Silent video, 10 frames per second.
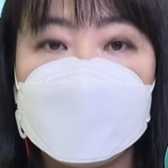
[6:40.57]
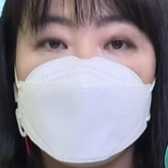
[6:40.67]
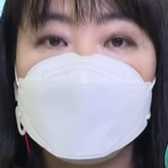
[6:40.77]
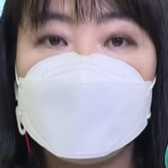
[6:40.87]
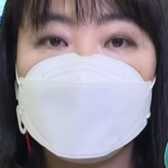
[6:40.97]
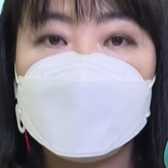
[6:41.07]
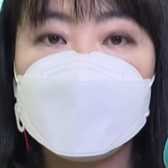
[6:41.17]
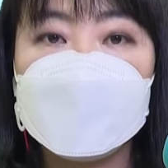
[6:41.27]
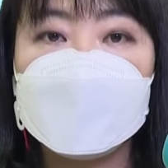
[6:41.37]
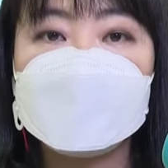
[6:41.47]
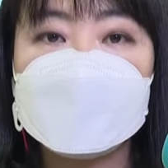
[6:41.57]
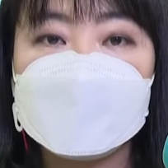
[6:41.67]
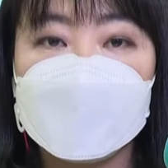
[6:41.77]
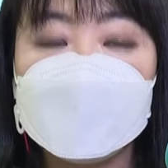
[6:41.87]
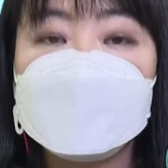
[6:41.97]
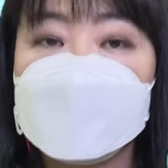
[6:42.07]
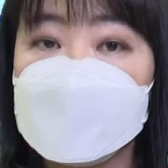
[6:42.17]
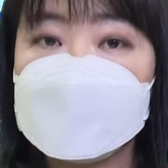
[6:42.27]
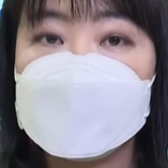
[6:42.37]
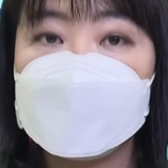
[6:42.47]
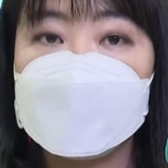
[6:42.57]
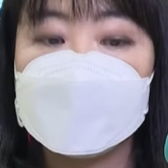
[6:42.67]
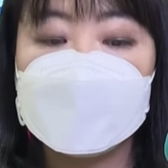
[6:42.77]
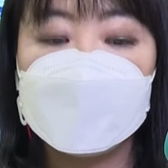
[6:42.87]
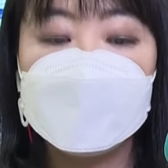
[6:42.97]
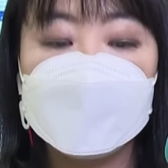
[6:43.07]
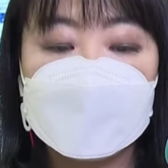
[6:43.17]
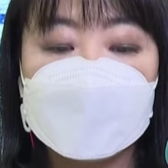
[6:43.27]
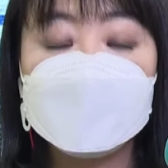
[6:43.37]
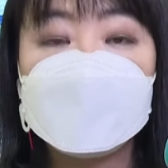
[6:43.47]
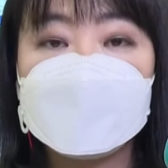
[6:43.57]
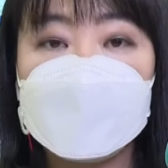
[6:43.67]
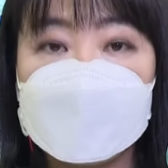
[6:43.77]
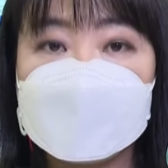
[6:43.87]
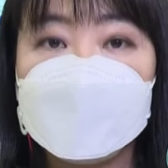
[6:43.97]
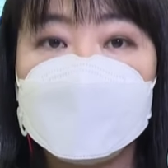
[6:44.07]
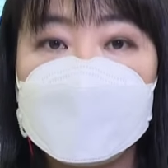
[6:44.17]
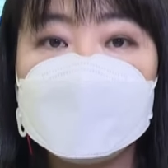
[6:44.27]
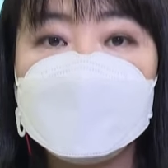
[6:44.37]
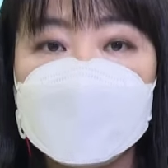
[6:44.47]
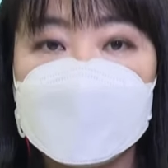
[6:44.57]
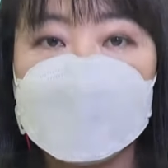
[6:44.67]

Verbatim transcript: 자가격리 해제 전에 재검사를 받는데 계속해서 양성 판정을